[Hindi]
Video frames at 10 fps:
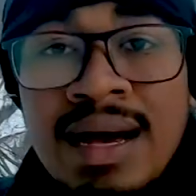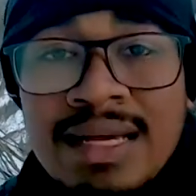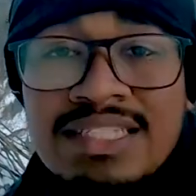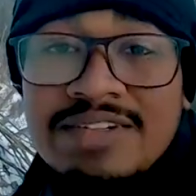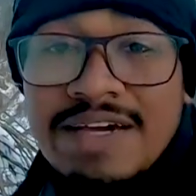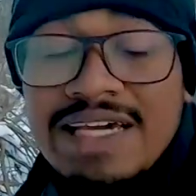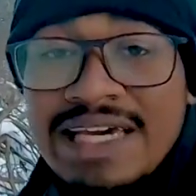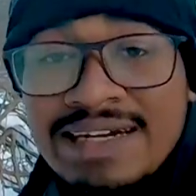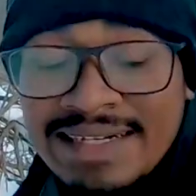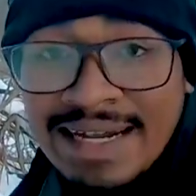हाँ जी भाई
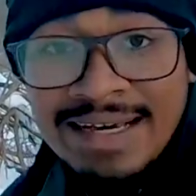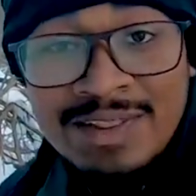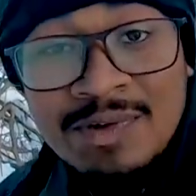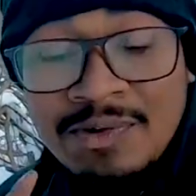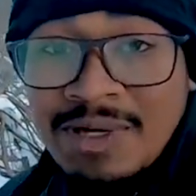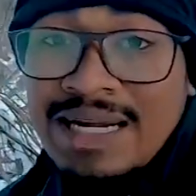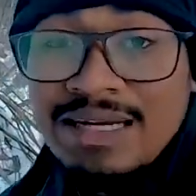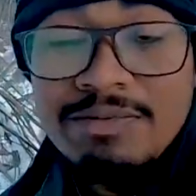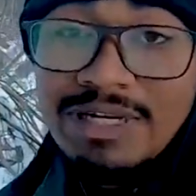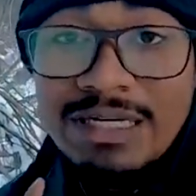ट्रैक थोड़ा
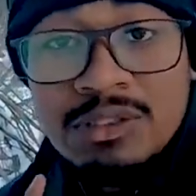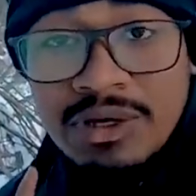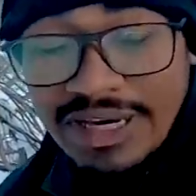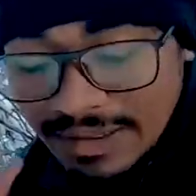डिफिकल्ट तो है